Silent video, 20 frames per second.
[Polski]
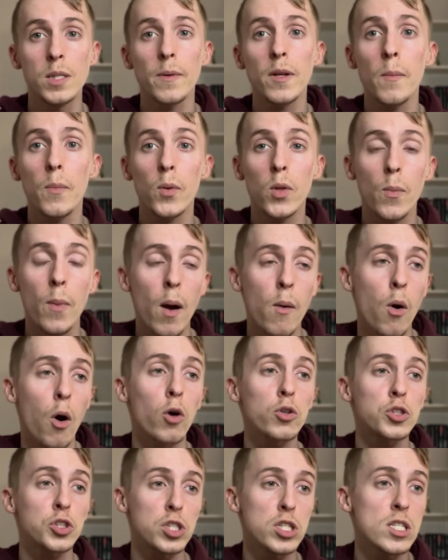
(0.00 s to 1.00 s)
Mi się naprawdę
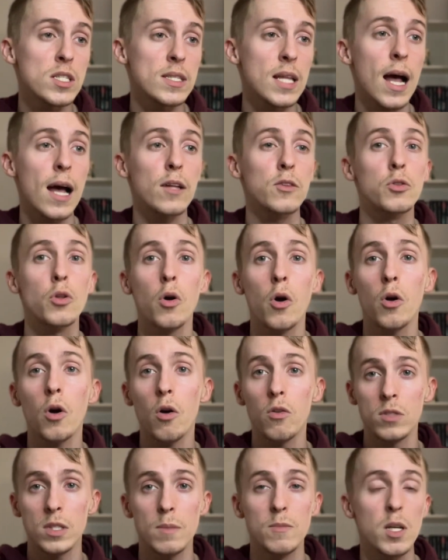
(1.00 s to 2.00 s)
podobało od 300 do
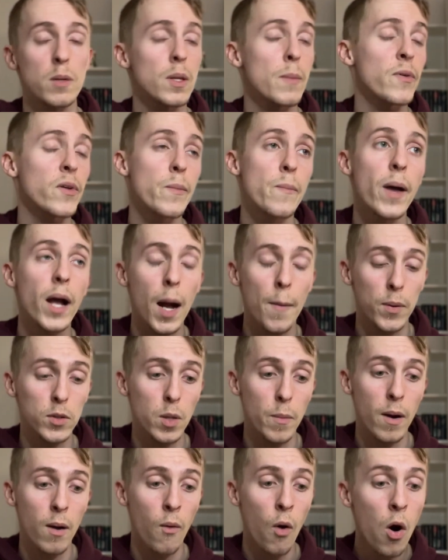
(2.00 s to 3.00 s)
końca, mi się naprawdę mega
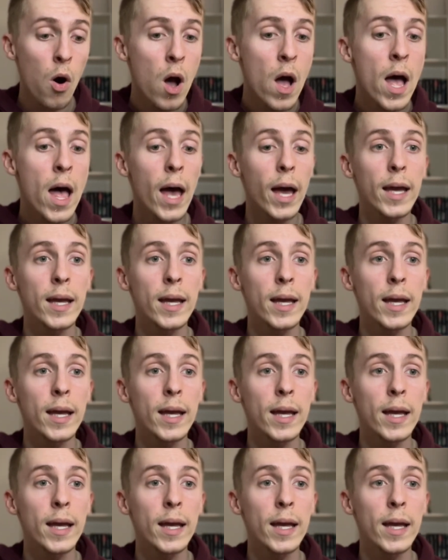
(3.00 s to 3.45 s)
podobało.